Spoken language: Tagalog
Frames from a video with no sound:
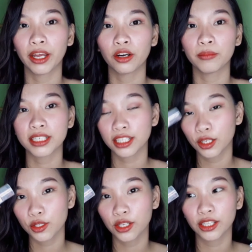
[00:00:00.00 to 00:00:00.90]
Pero mas
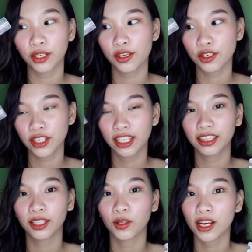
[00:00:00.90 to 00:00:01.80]
nagustuhan ko yung
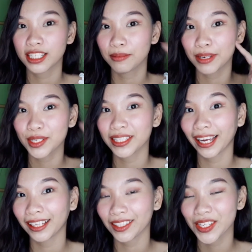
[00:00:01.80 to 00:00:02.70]
shade nito kasi mas
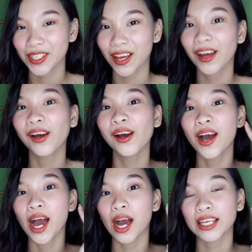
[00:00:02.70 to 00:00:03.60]
nakita siya sa
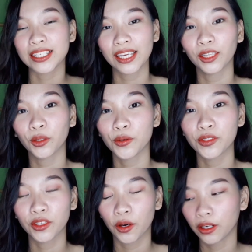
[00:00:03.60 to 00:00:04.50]
uh, skin
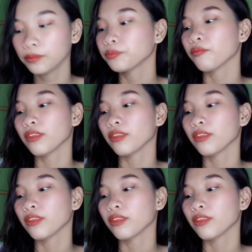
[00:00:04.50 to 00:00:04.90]
tone ko.